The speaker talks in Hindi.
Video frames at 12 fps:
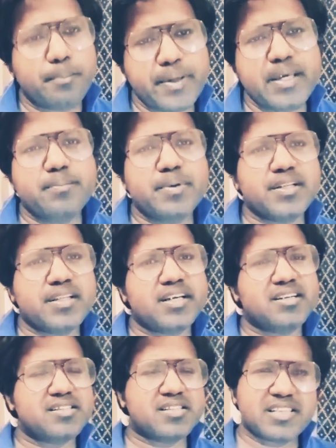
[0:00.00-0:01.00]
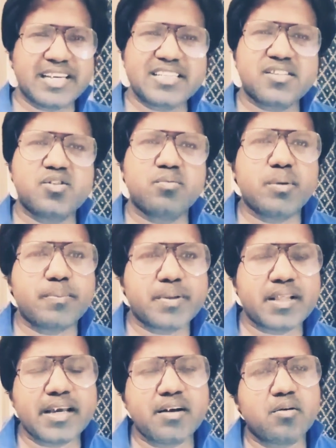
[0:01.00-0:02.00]
भी बनती है स्टेज टू में
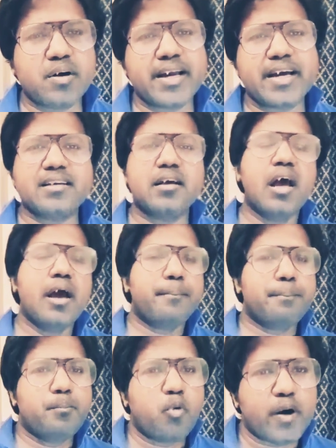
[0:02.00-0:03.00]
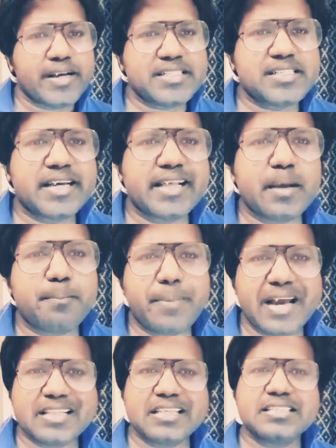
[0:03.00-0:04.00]
पता ही होगा यार बॉयज़ के लिए
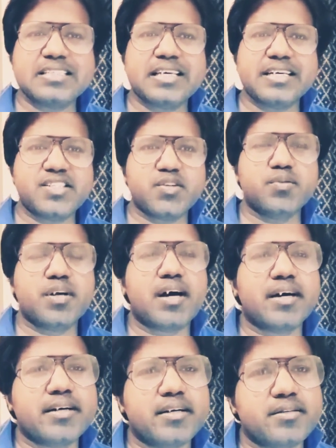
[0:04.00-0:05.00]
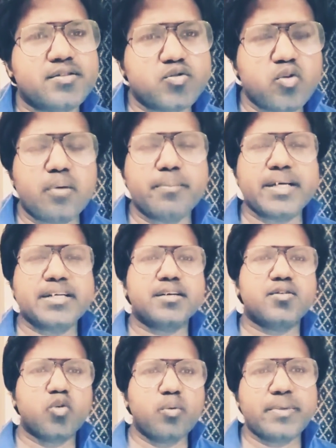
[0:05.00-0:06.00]
35 के जी उठाकर 100
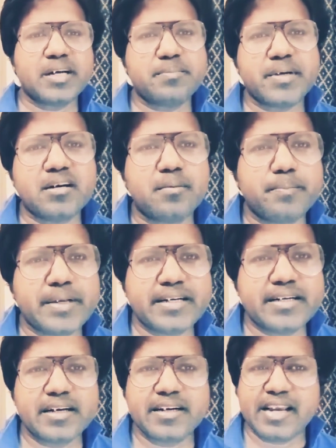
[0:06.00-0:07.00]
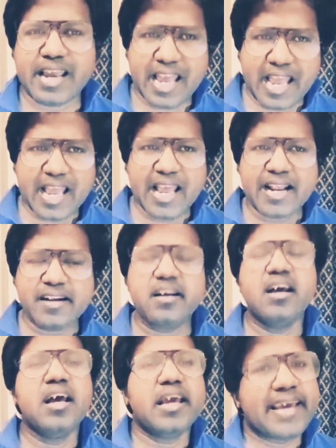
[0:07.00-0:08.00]
मीटर दो मिनट में कंप्लीट करने एंड
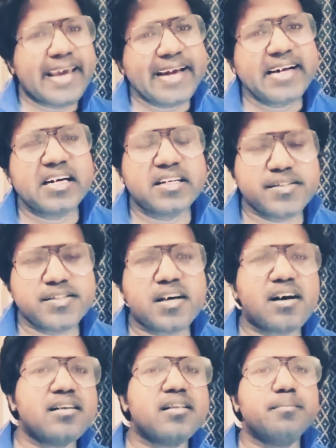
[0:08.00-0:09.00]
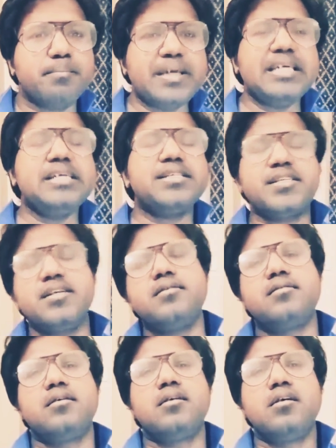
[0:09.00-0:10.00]
1000 मीटर